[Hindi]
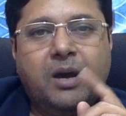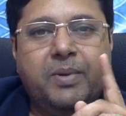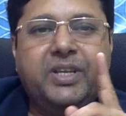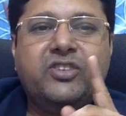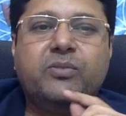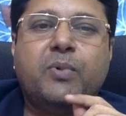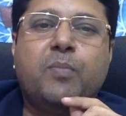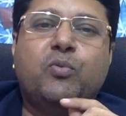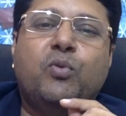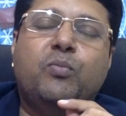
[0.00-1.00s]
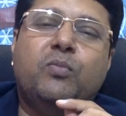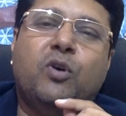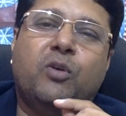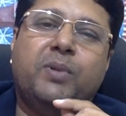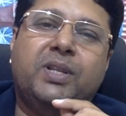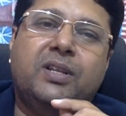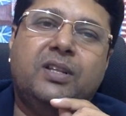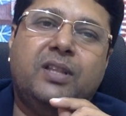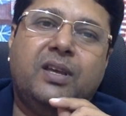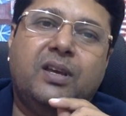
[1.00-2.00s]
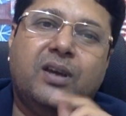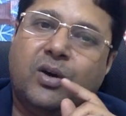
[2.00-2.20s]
अब एक चीज़ हम आपको और बता देते हैं